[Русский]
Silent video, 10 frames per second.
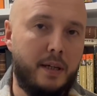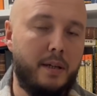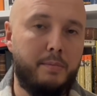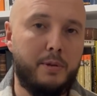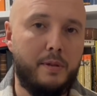
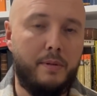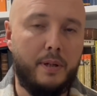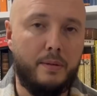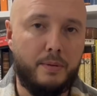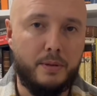или после
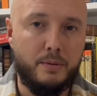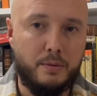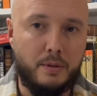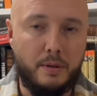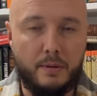Великой
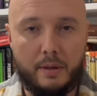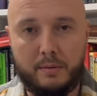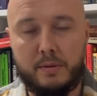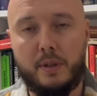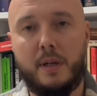Французской
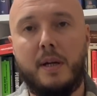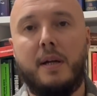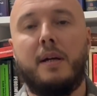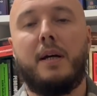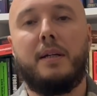революции,
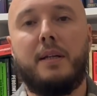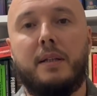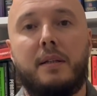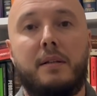когда